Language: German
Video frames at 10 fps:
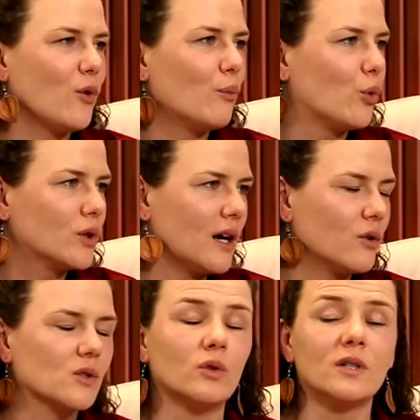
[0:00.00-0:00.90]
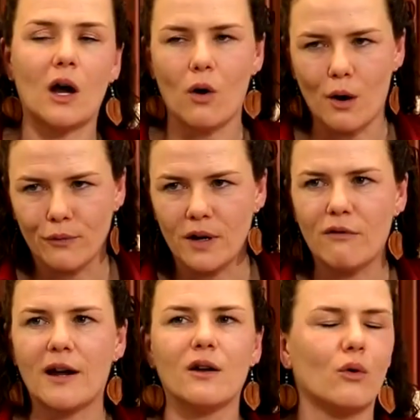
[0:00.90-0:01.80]
vom Boot aus und auch auf einer
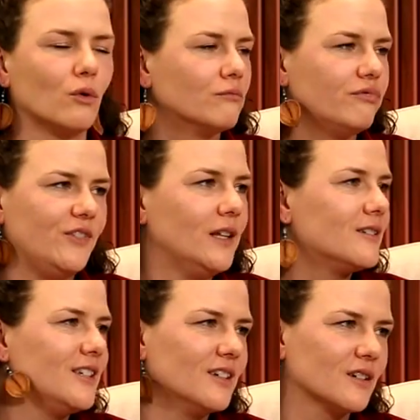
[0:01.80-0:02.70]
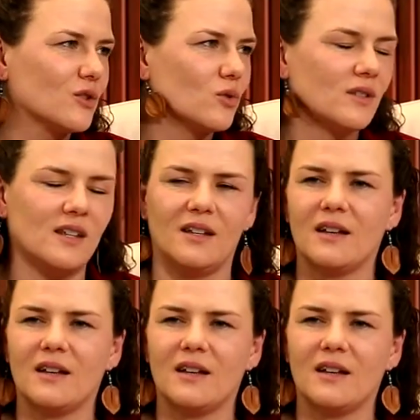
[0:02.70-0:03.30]
Wanderung viele Tiere zu sehen,